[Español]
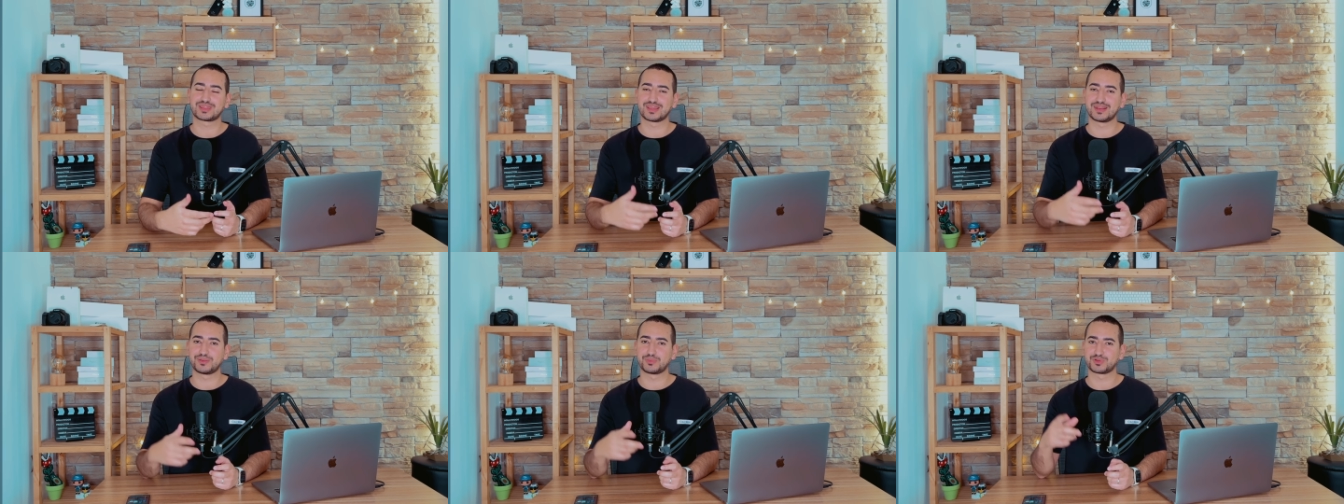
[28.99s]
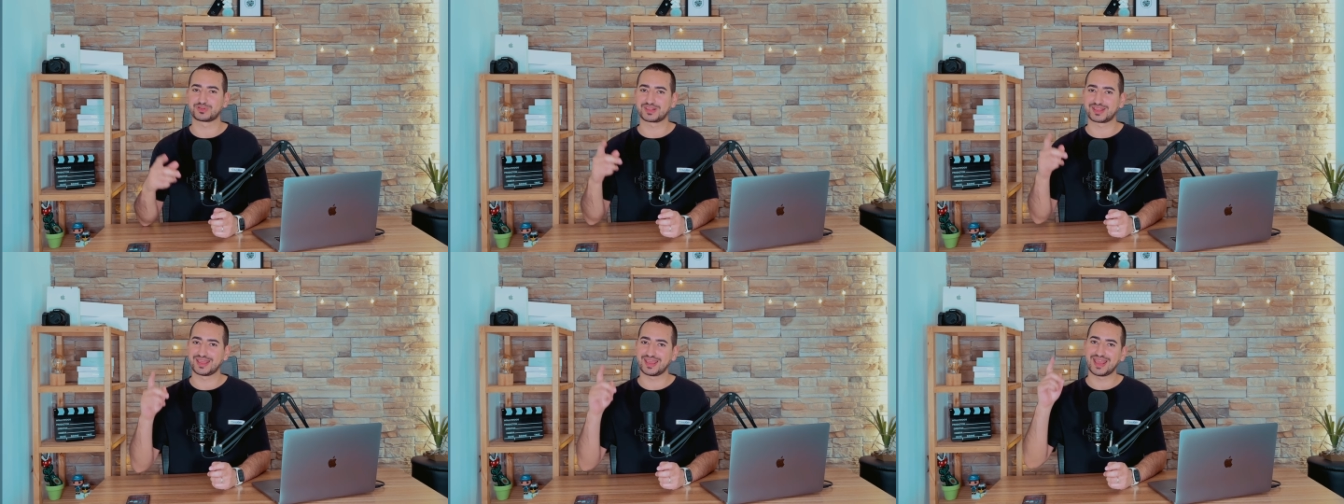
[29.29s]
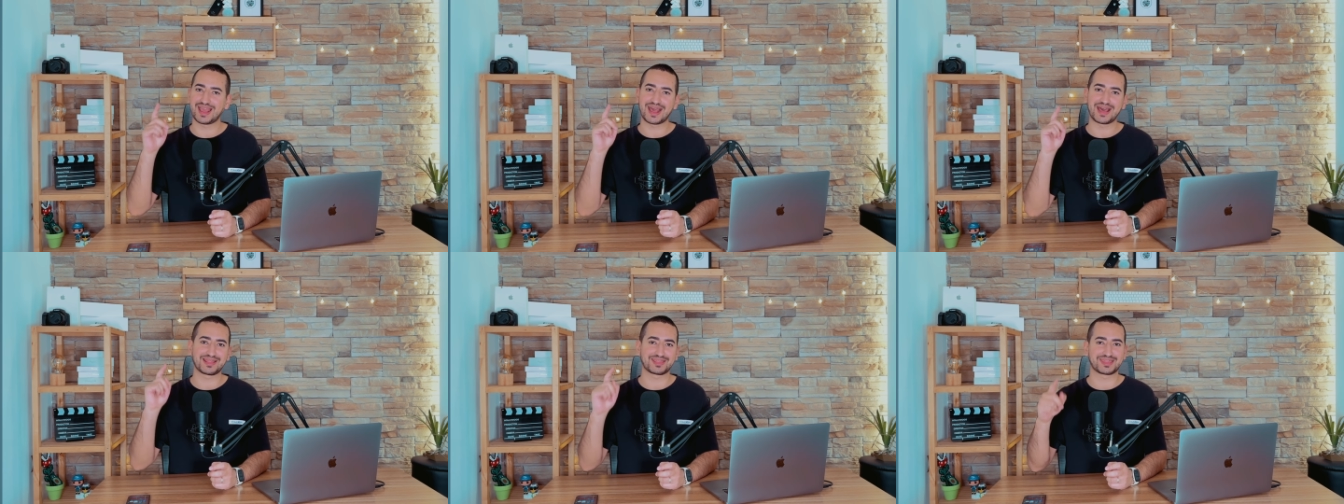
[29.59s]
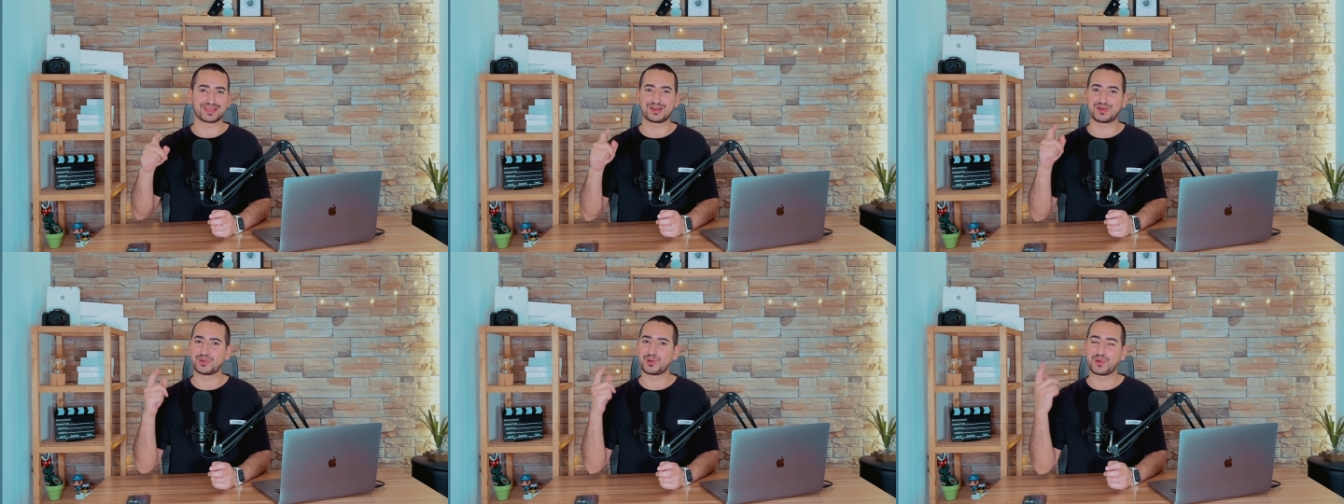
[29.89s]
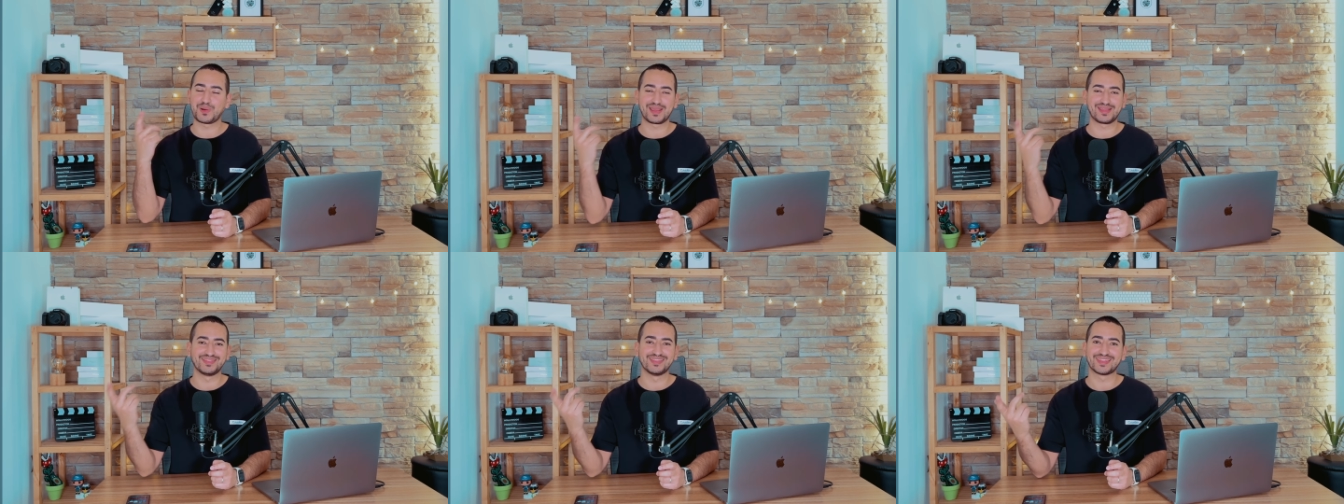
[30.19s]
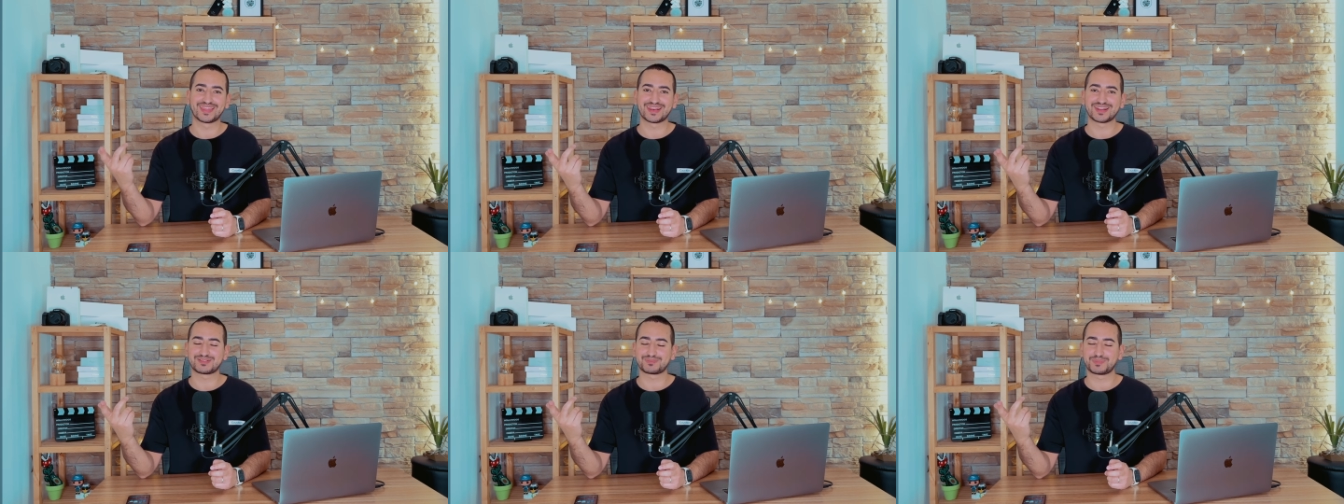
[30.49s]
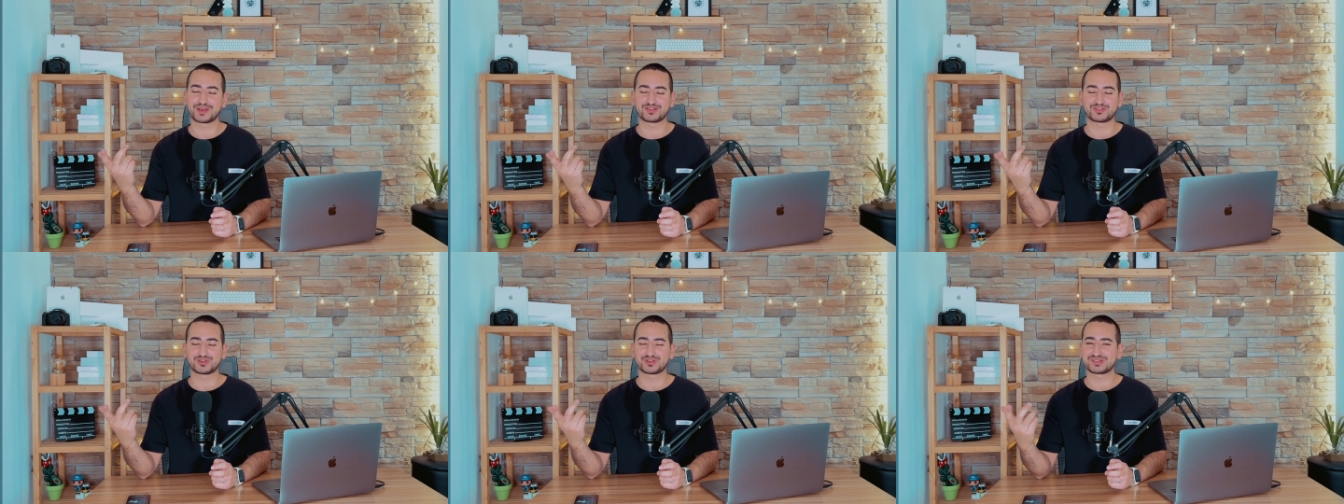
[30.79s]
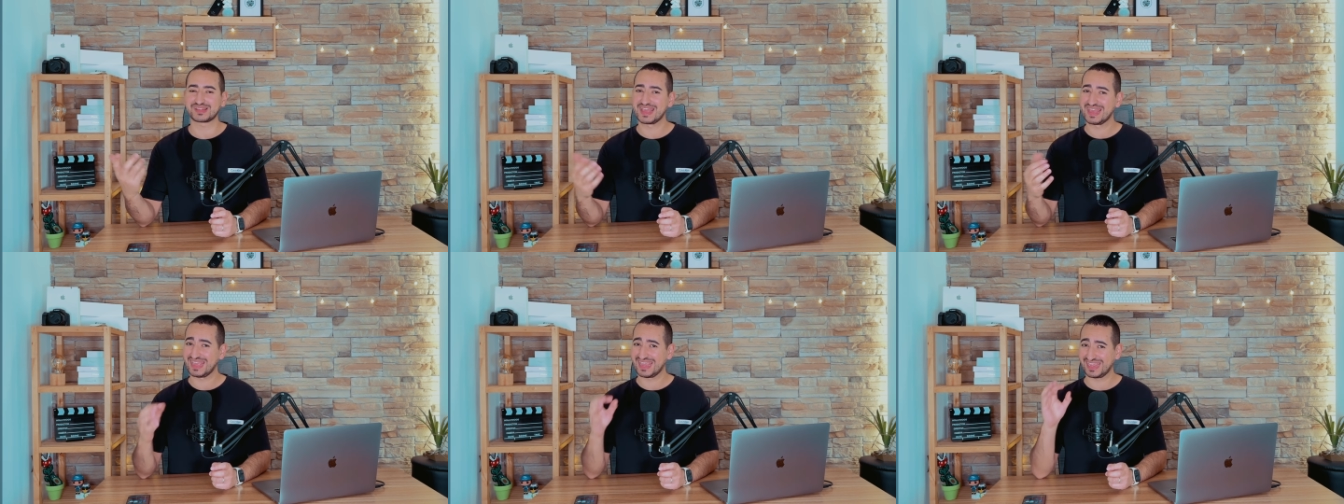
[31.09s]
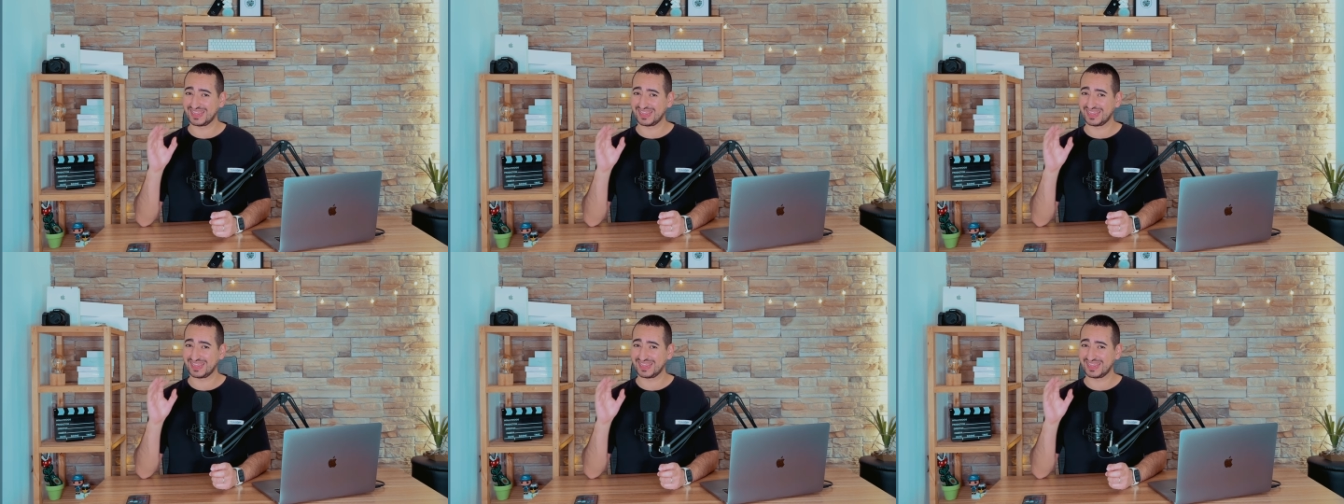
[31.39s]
tenemos que hacerlo en tres pasos